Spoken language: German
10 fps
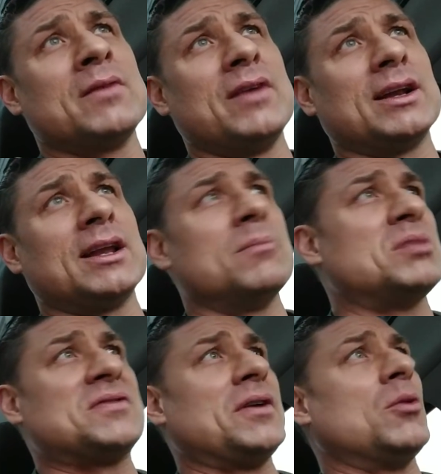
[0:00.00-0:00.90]
wegen dem
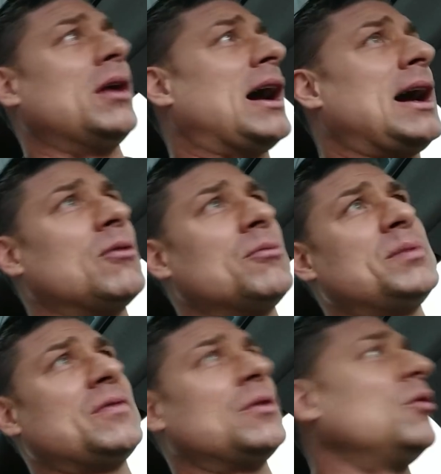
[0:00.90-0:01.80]
Bisphenol A und
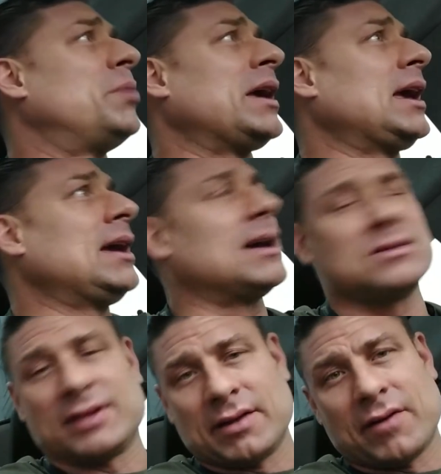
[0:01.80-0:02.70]
Bisphenol B,
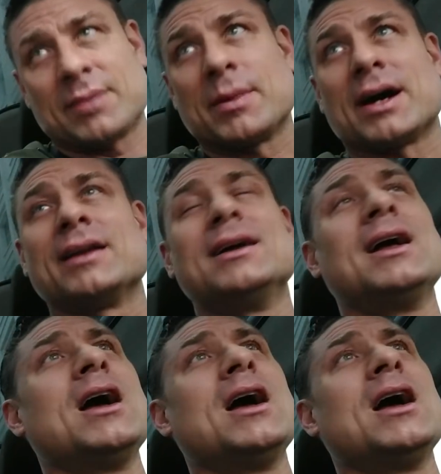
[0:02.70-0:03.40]
also wegen den Weichmachern.